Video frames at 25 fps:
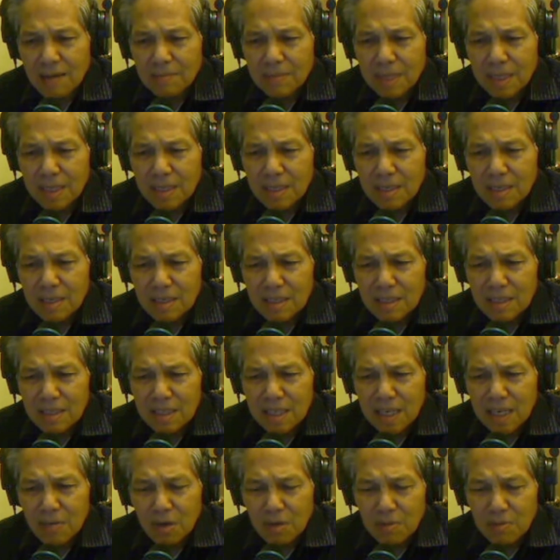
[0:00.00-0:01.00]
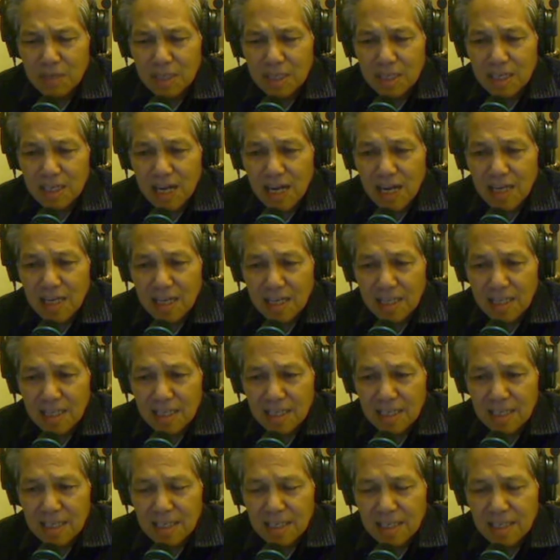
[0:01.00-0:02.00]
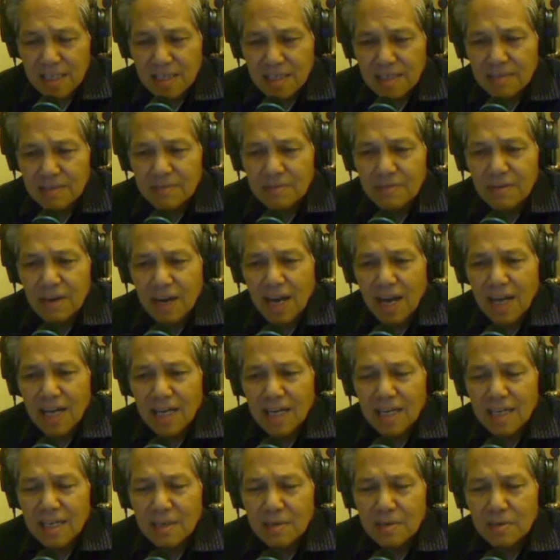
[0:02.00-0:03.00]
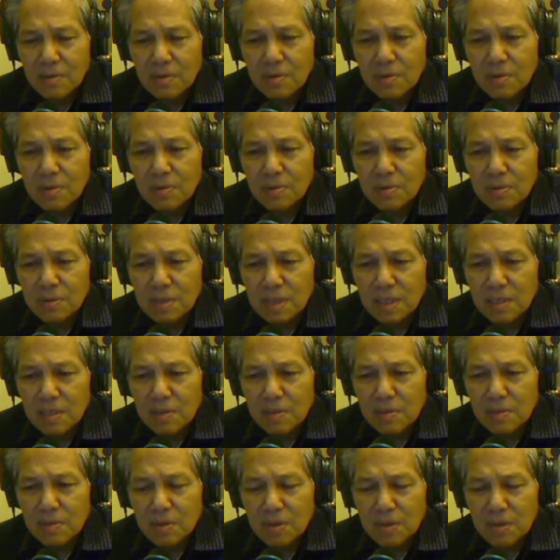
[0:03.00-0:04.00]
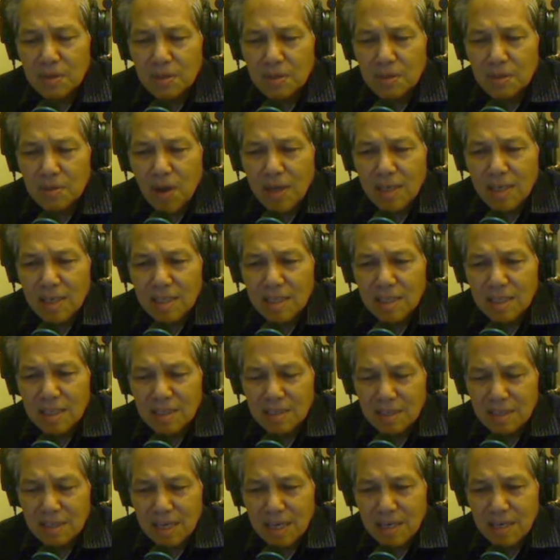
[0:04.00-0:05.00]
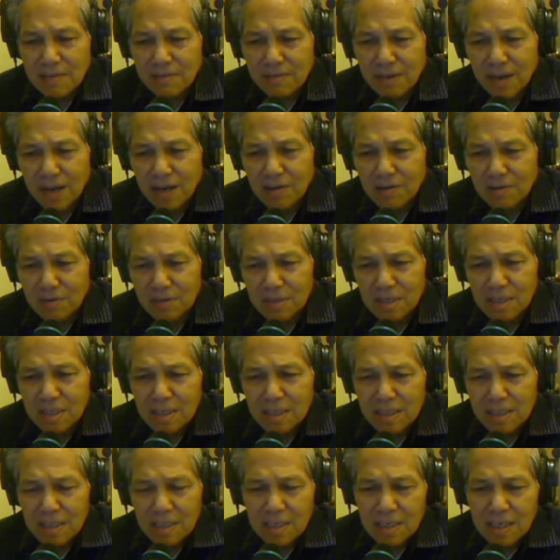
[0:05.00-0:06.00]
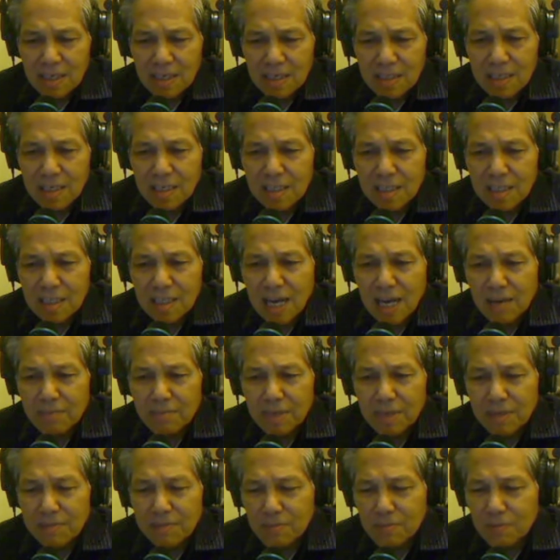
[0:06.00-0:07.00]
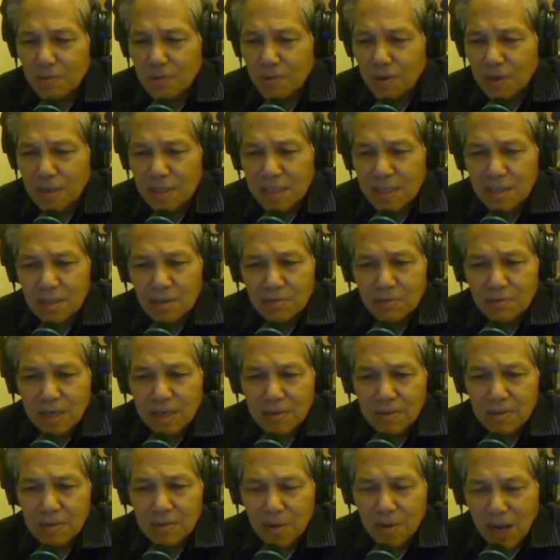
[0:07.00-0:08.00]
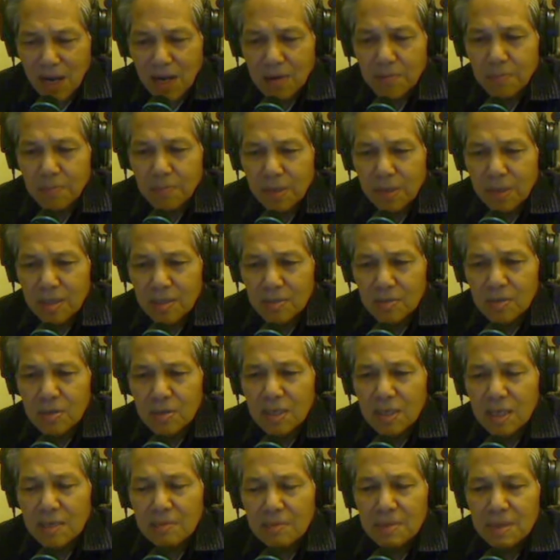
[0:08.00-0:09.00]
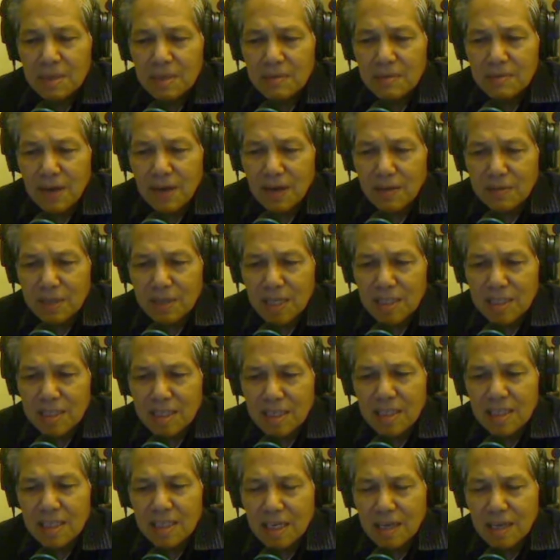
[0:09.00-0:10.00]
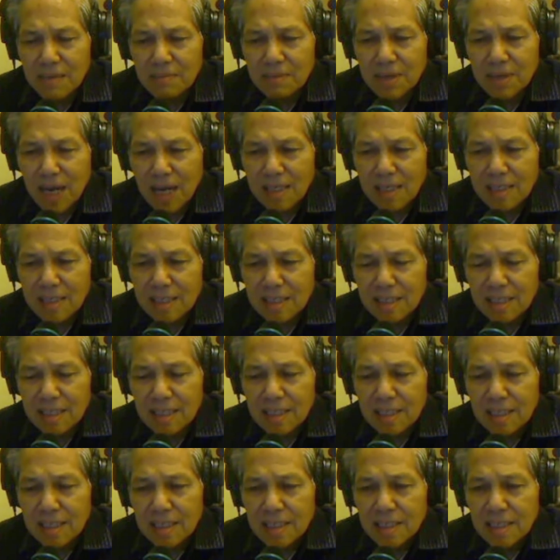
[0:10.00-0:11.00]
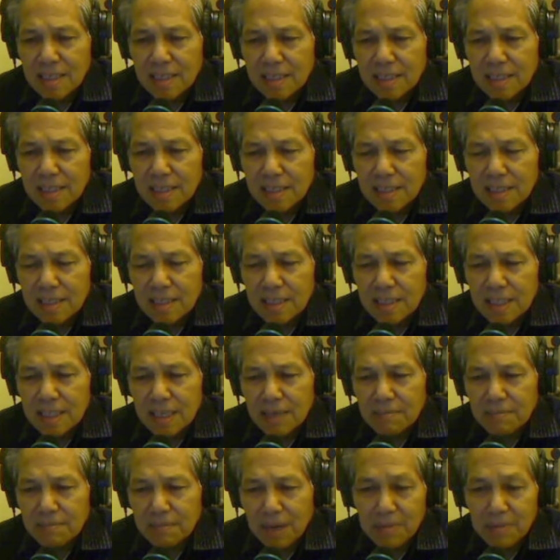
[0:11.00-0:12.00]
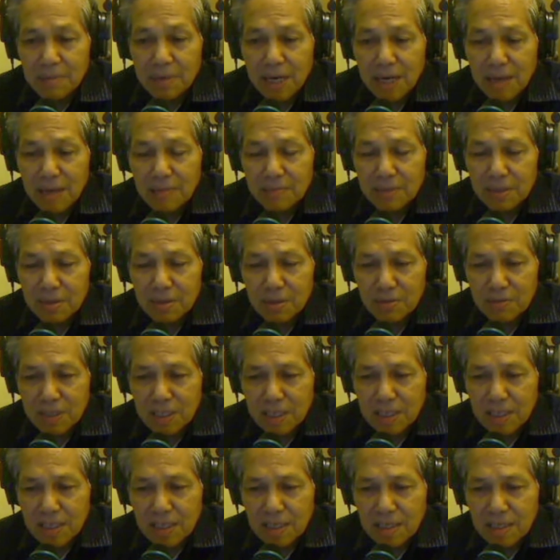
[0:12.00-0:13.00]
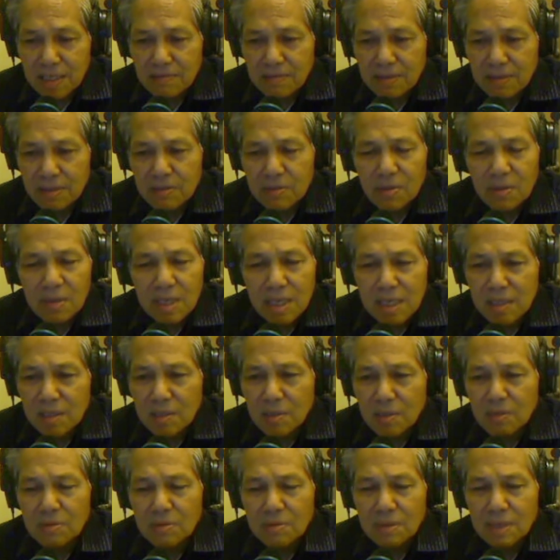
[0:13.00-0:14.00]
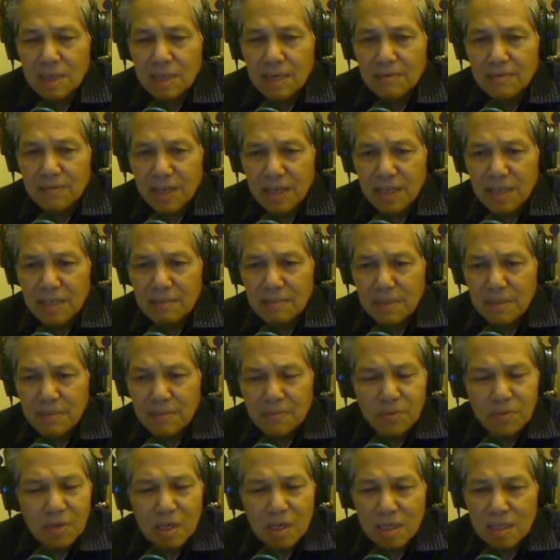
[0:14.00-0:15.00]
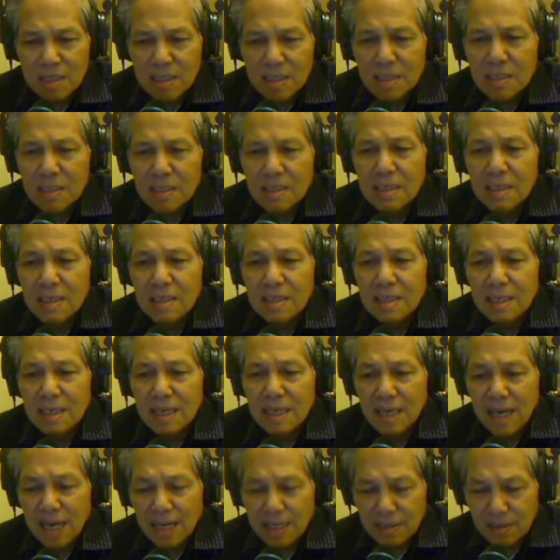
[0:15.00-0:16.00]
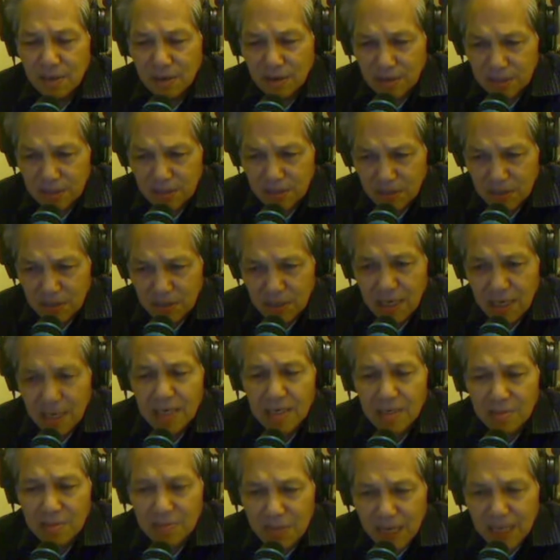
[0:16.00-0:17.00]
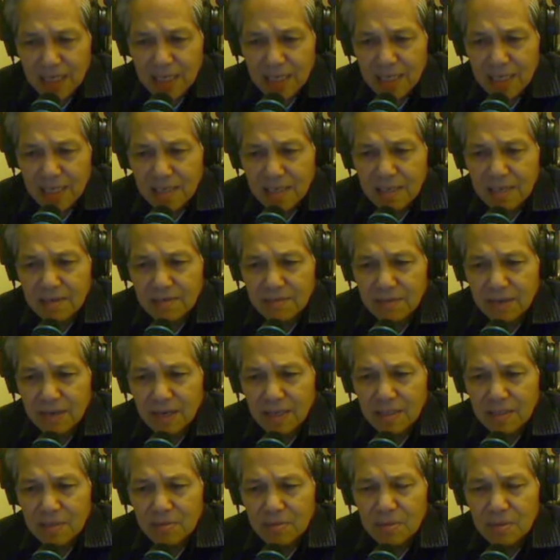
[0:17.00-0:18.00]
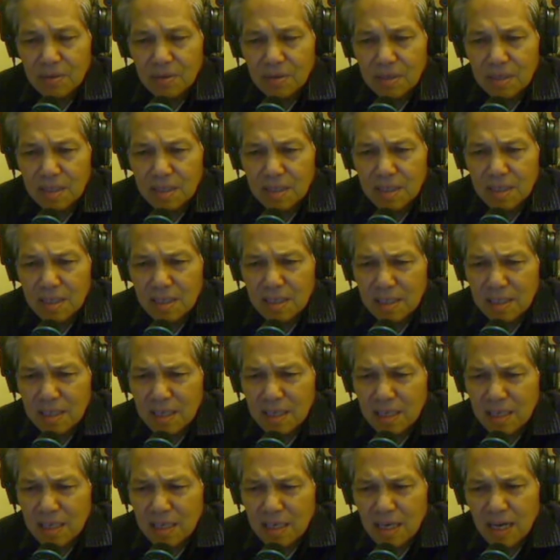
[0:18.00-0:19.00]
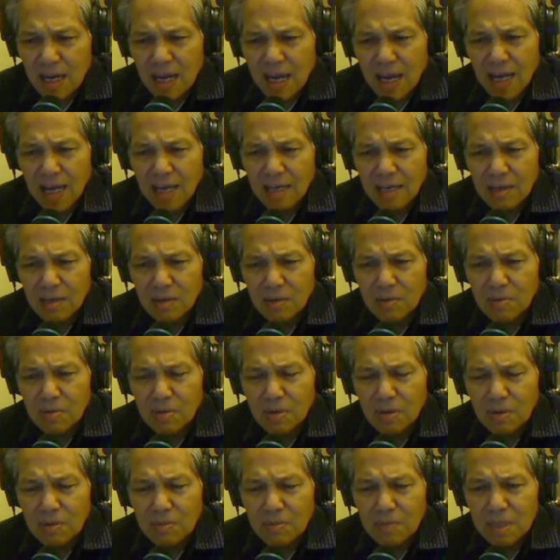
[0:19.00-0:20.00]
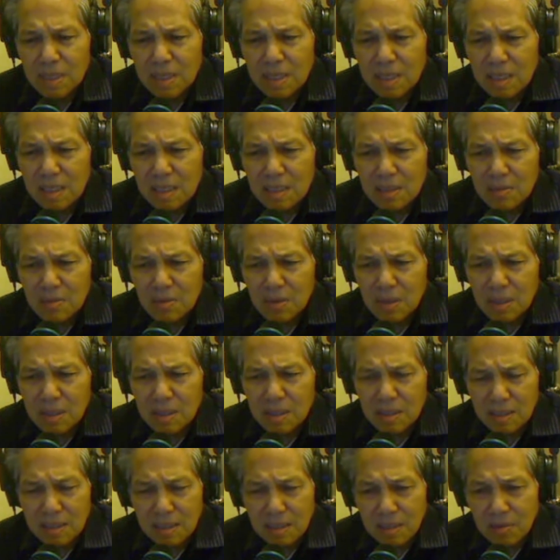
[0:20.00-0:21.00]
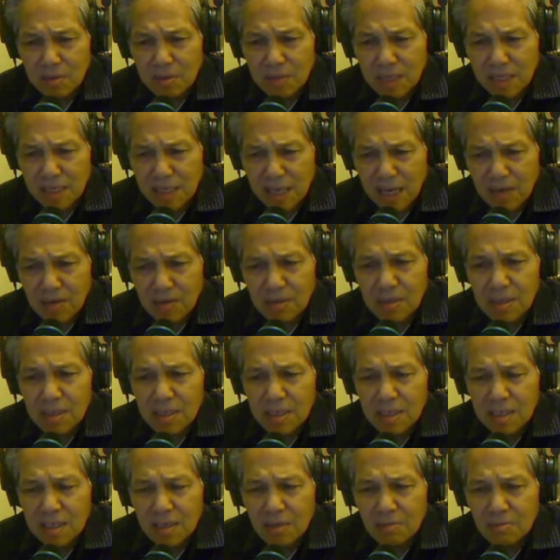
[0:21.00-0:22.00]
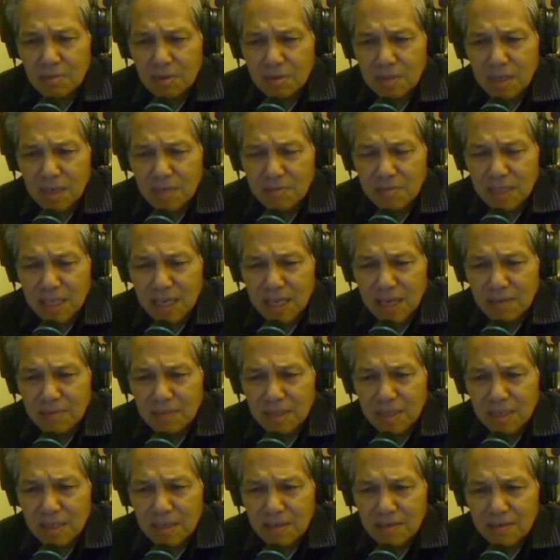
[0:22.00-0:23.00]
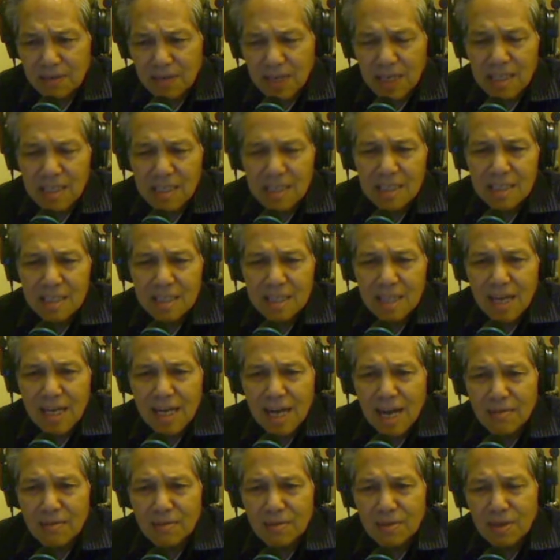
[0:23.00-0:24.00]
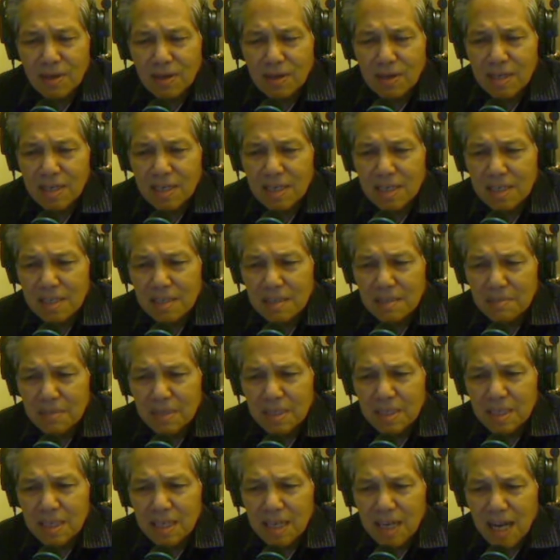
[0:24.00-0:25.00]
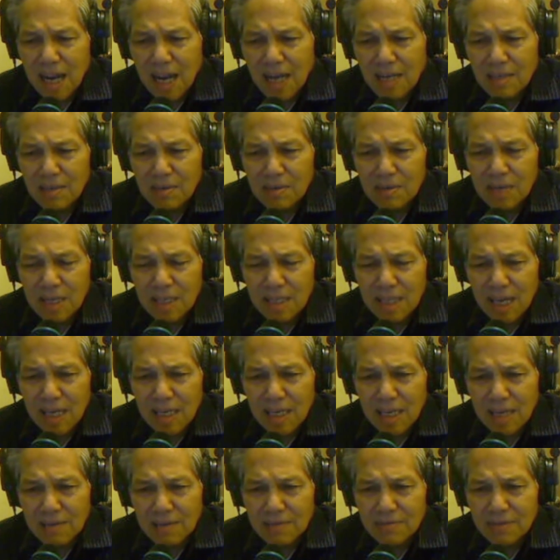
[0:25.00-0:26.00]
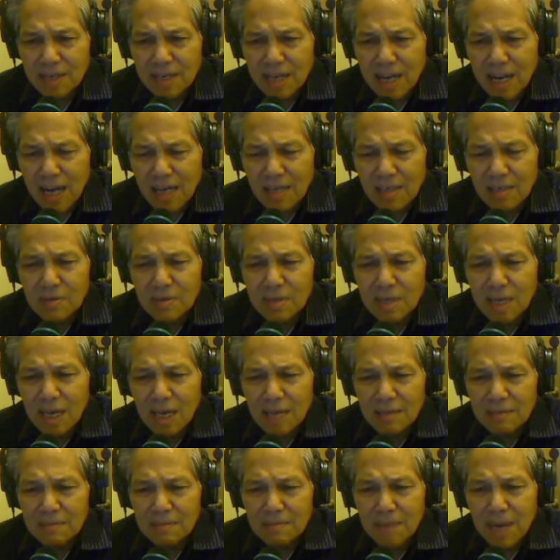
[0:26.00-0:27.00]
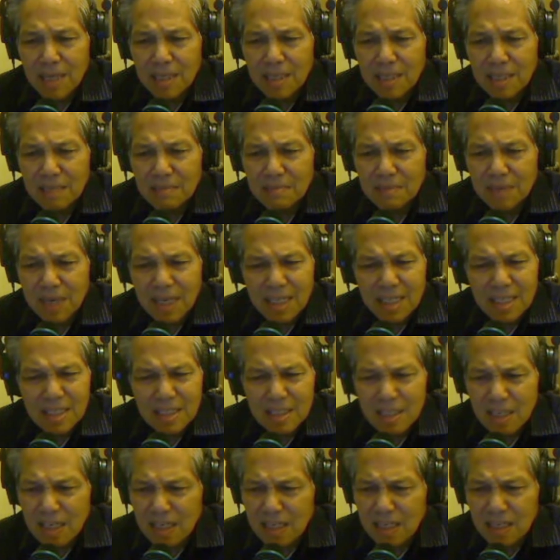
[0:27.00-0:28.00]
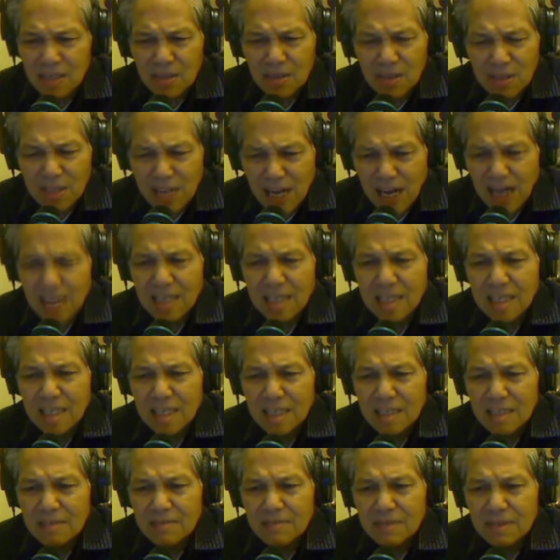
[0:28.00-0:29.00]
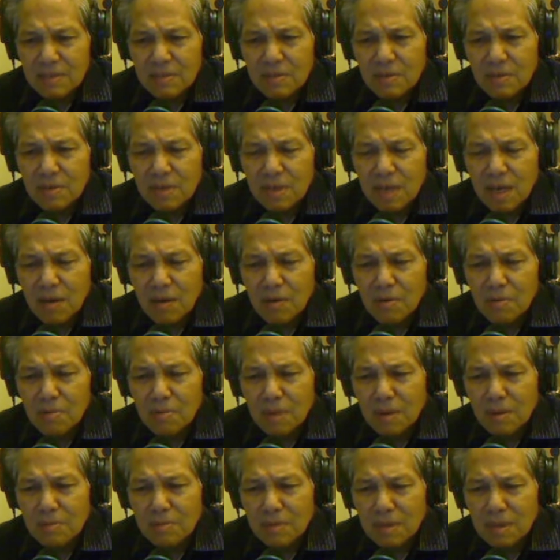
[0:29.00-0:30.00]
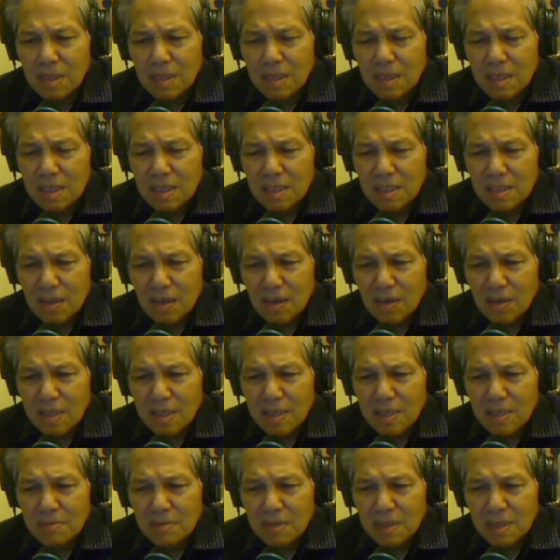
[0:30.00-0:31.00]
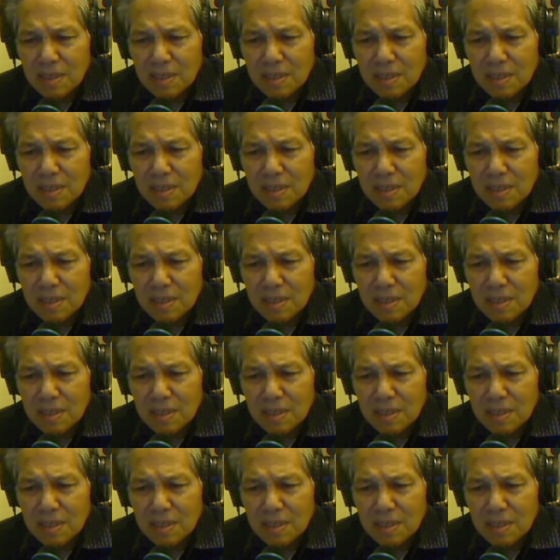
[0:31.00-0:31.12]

bị thương chết ngoài mặt trận hai lần và cuối cùng thì chúng tôi thoát ra được đây vào giờ thứ 25 của chế độ Nam Cộng Hòa chúng tôi đến Mỹ vào tháng 9 năm 1975 đó quý vị và chúng tôi liên tục làm việc bất vụ lợi từ cái ngày đó cho tới ngày hôm nay và chúng tôi rất là ủng hộ bất cứ những cuộc đấu tranh nào chống cộng sản Việt Nam và cái sự tàn ác của nó đó, bây giờ càng lúc càng tàn ác và càng lúc càng bán nước một cách rất là rõ ràng và chúng tôi cầu mong cho nếu mà